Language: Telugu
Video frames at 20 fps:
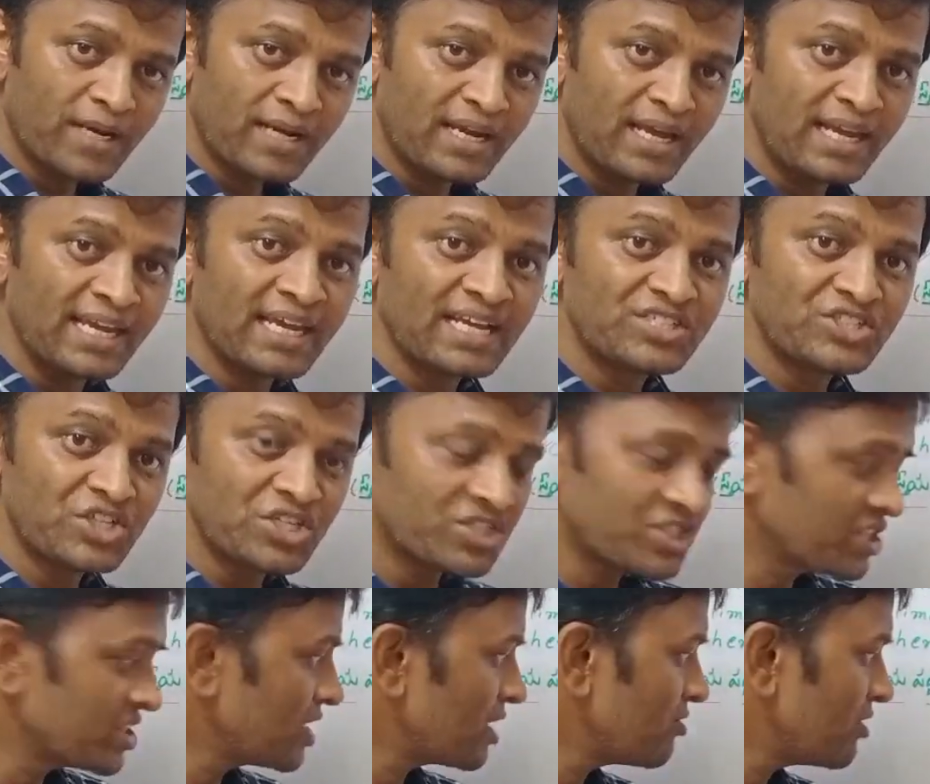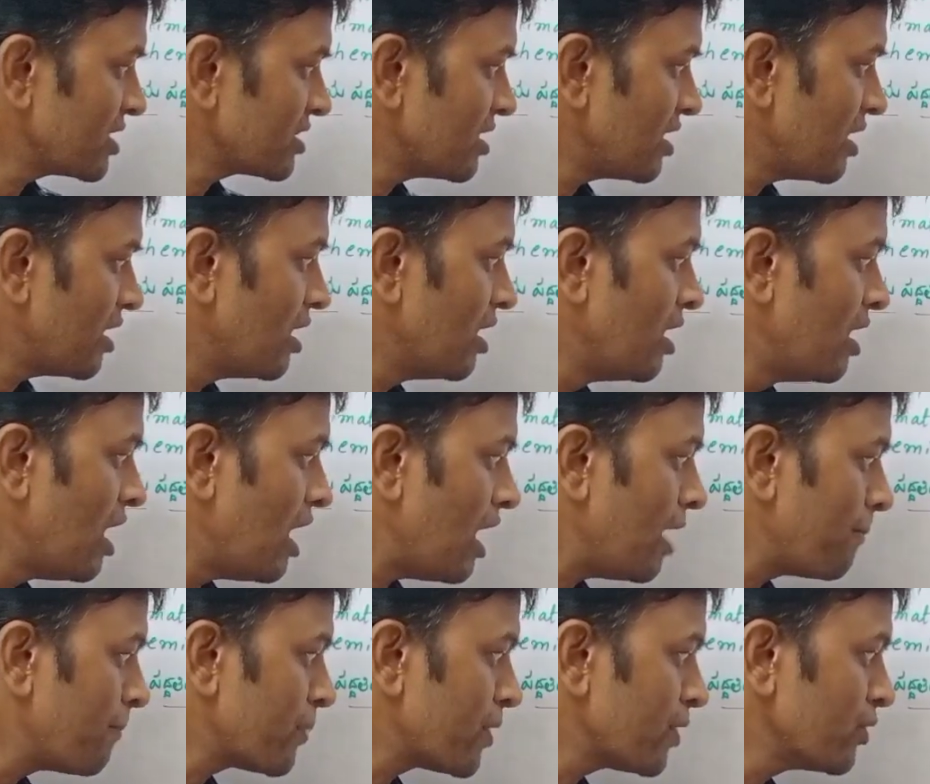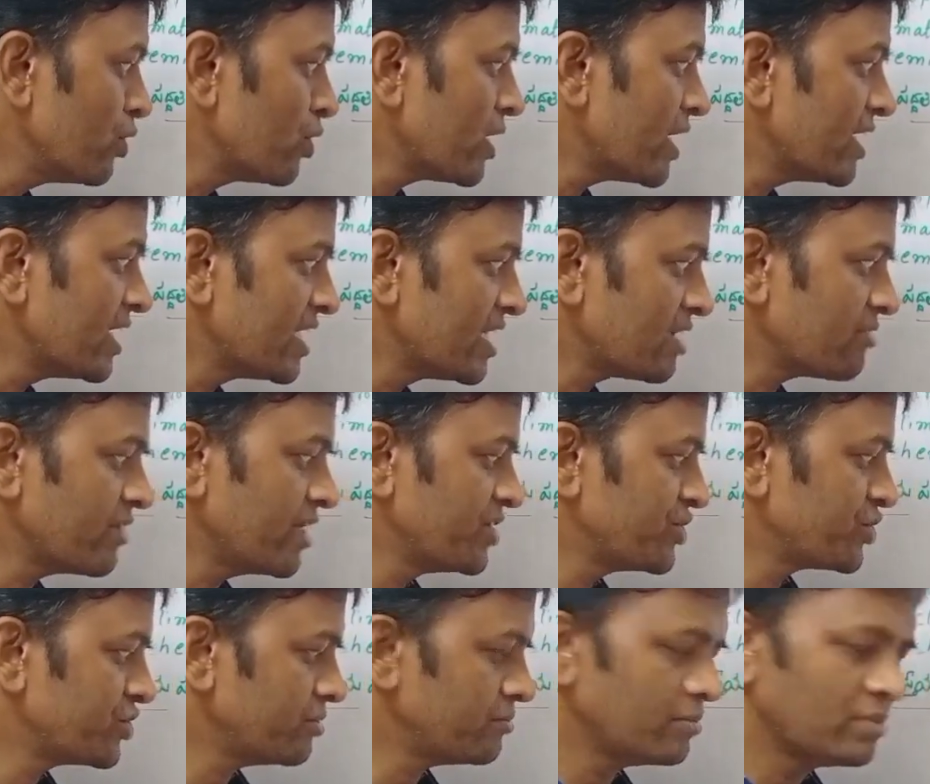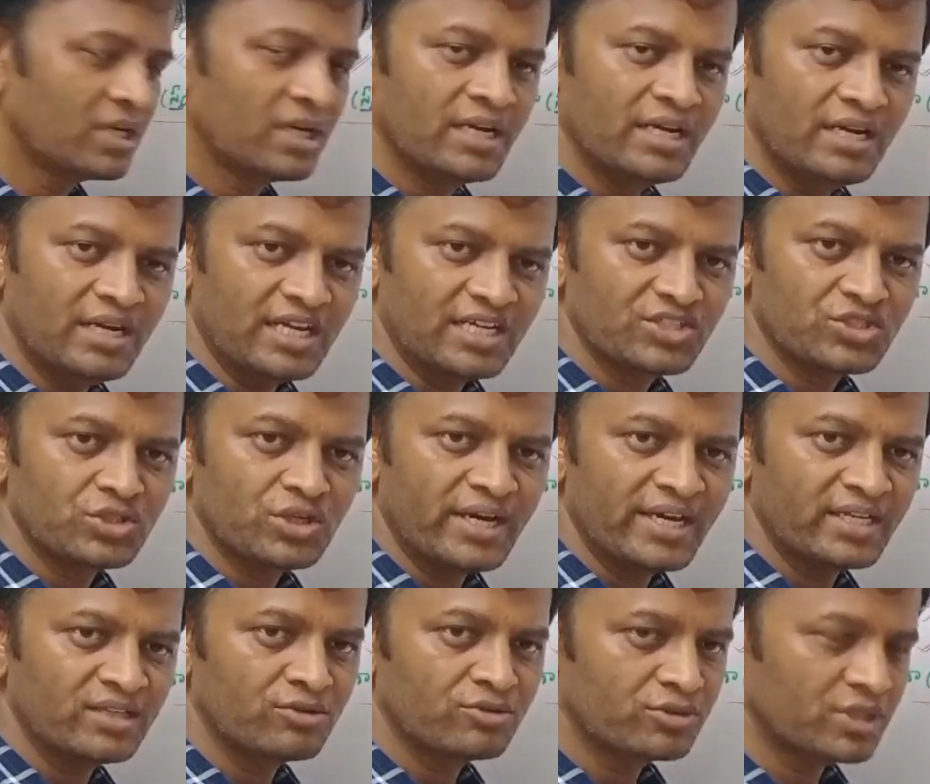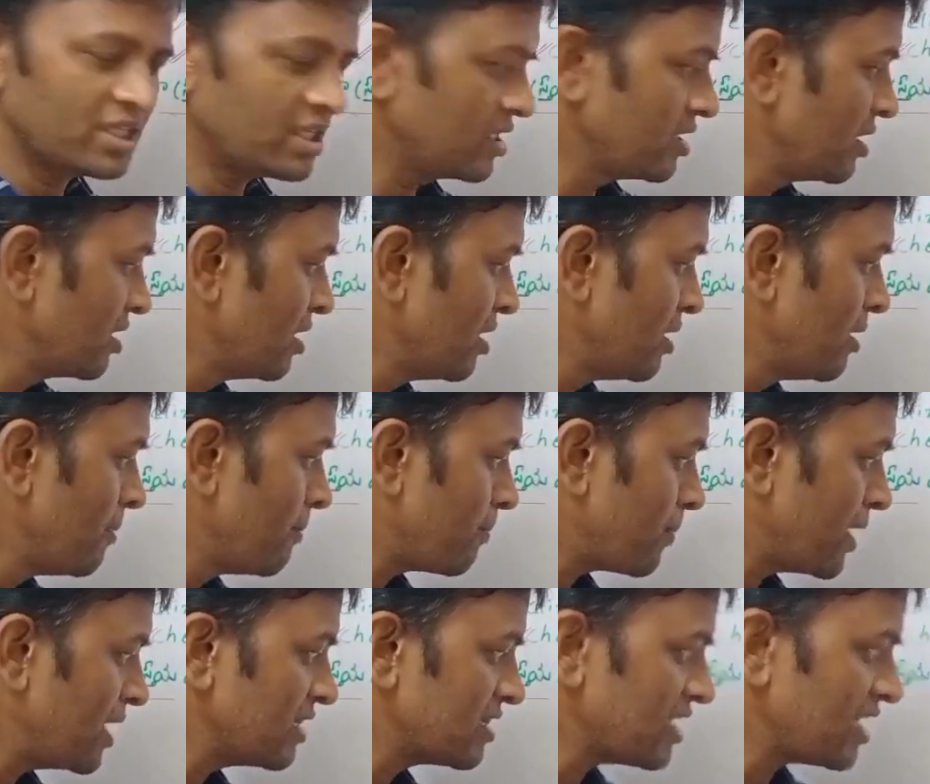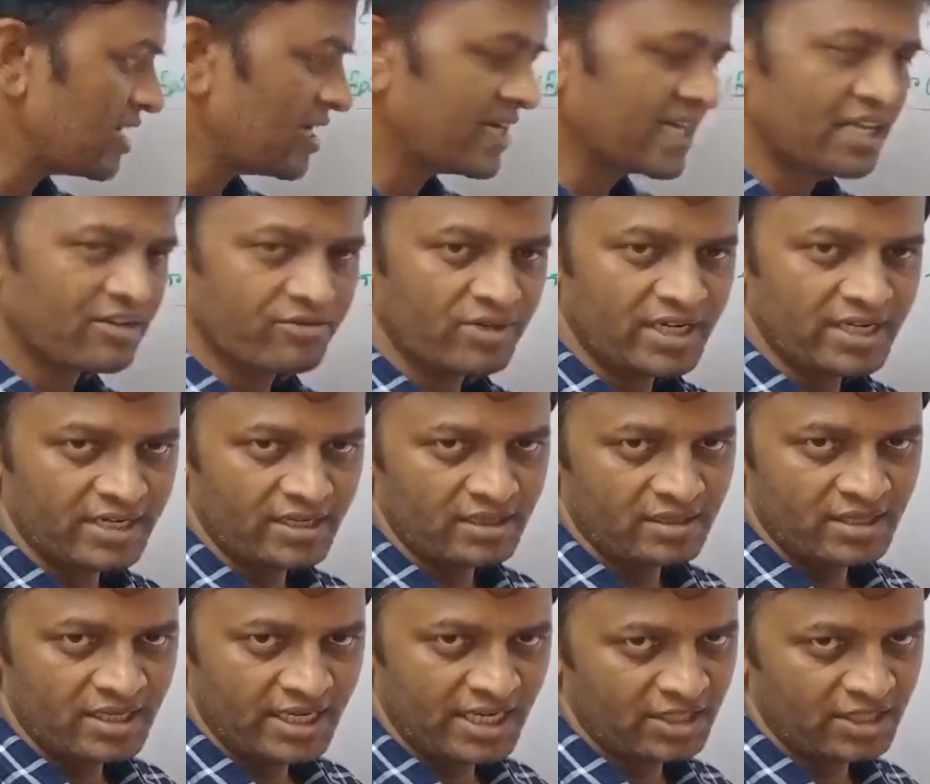ప్రణాళిక చేసిన తర్వాత ఆ ప్రయోగాన్ని నిర్వహించడం నెక్స్ట్ ఐదవది ఫలితాల నిర్వహణ